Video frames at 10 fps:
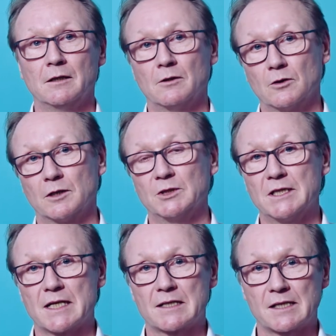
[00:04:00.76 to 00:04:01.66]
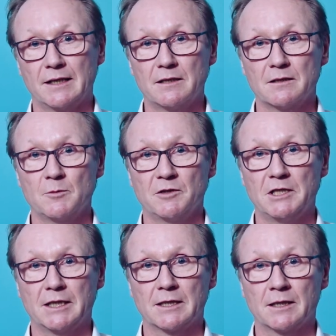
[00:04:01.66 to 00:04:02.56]
oder mit dieser Zeit immer
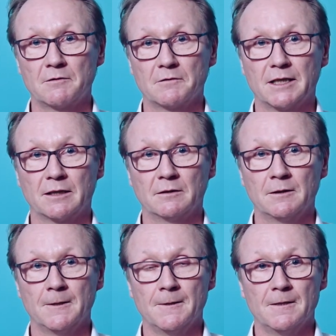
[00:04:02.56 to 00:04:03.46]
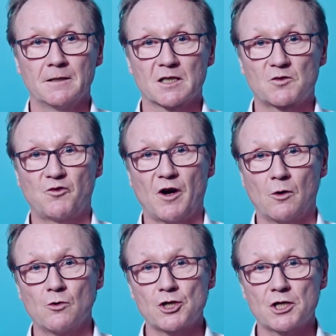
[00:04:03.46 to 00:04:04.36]
wieder genannt werden. Das
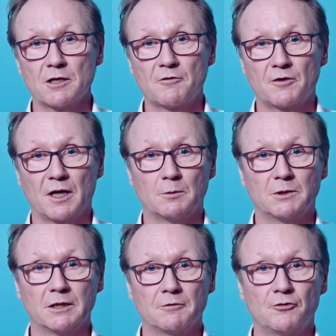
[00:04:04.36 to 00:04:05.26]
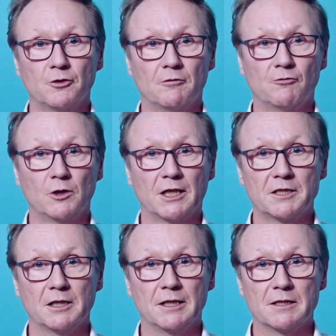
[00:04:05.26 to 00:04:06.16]
V steht dabei für
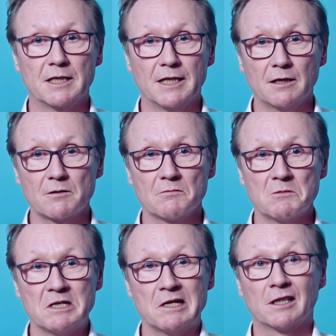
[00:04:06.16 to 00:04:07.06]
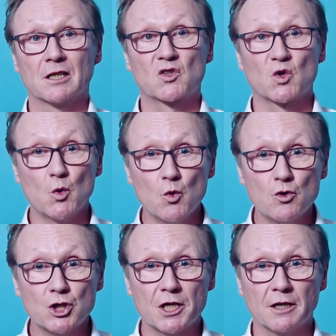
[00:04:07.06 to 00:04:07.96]
Volatilität. Das
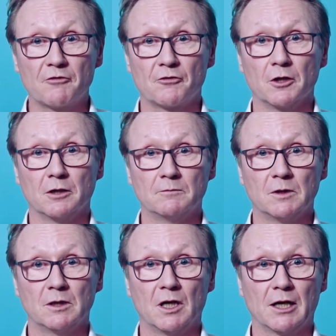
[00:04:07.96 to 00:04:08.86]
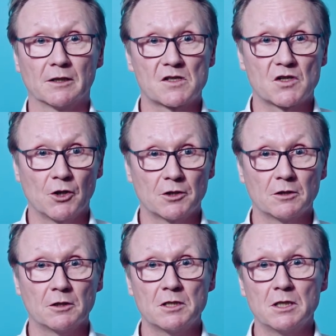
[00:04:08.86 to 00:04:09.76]
U steht für
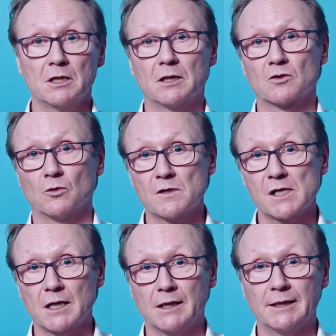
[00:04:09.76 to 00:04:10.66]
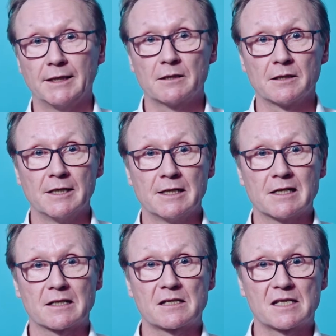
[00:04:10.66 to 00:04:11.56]
Uncertainty, also Unsicherheit.
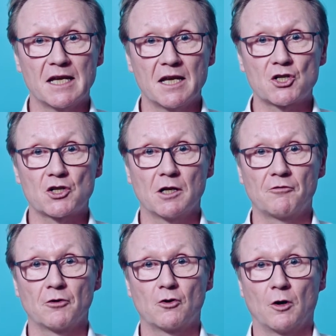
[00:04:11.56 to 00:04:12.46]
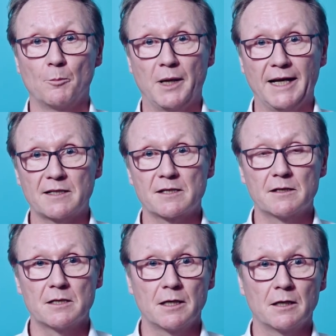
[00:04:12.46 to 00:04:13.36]
Das C steht für
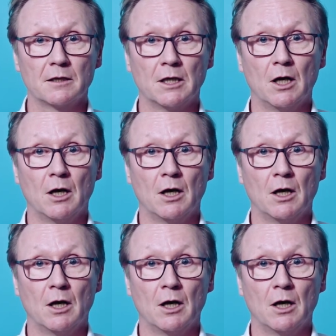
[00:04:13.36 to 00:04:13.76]
Complexity